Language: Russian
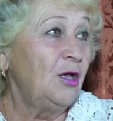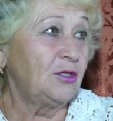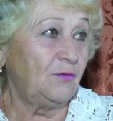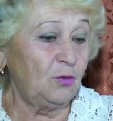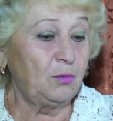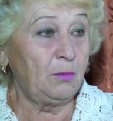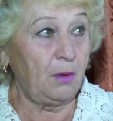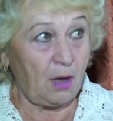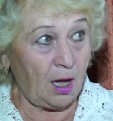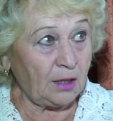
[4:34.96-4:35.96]
Завод был
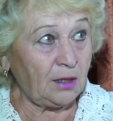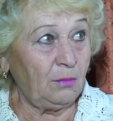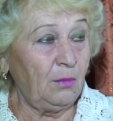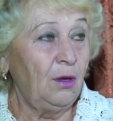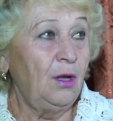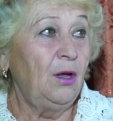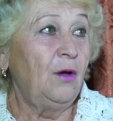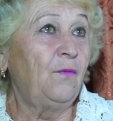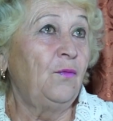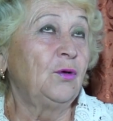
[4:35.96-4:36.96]
богатым,
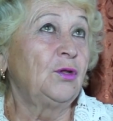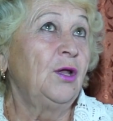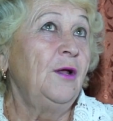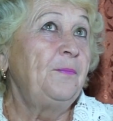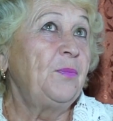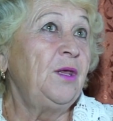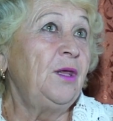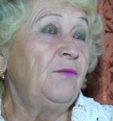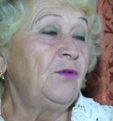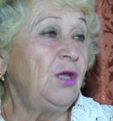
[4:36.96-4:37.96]
вот,
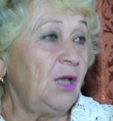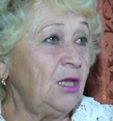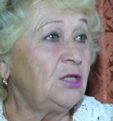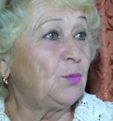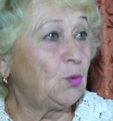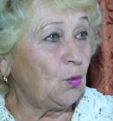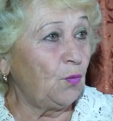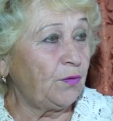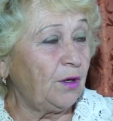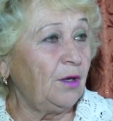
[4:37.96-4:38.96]
и выделялись
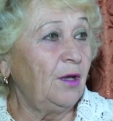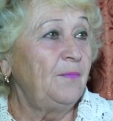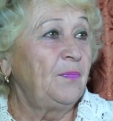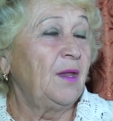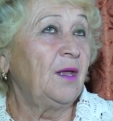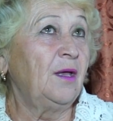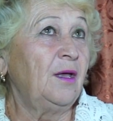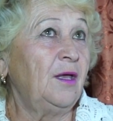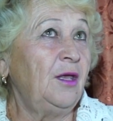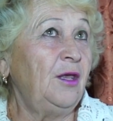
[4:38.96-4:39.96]
путевки –
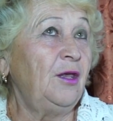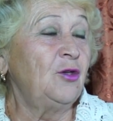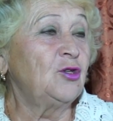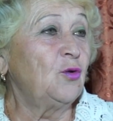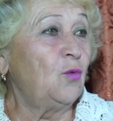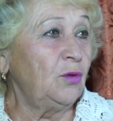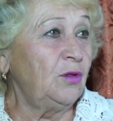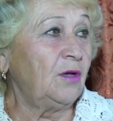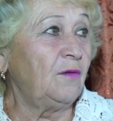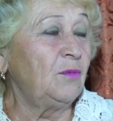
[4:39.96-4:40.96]
Э, и
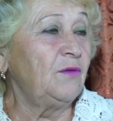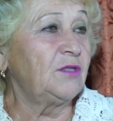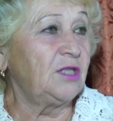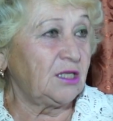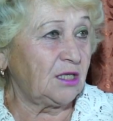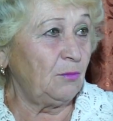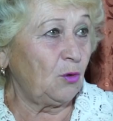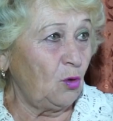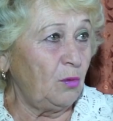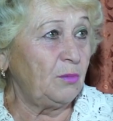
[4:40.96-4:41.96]
ежегодно мы с детскими
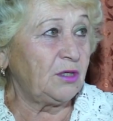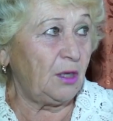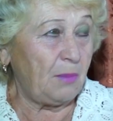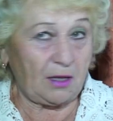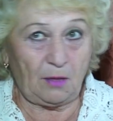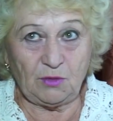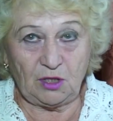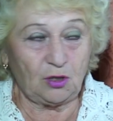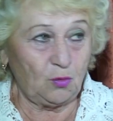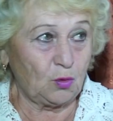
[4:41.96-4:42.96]
клубами, с ребятами,
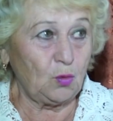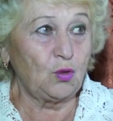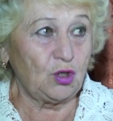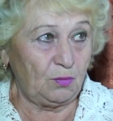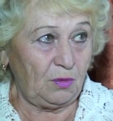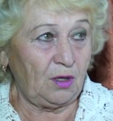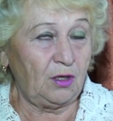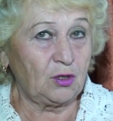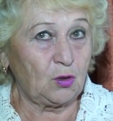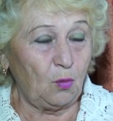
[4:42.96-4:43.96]
значит, ну, с лучшими
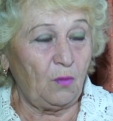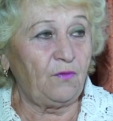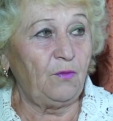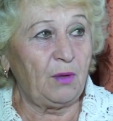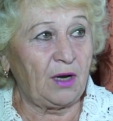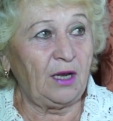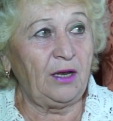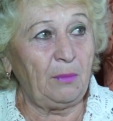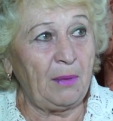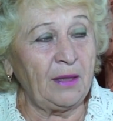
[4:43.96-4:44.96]
из клубов
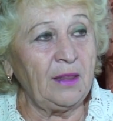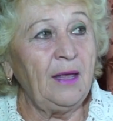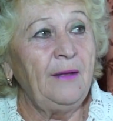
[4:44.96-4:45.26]
выбирали ребят.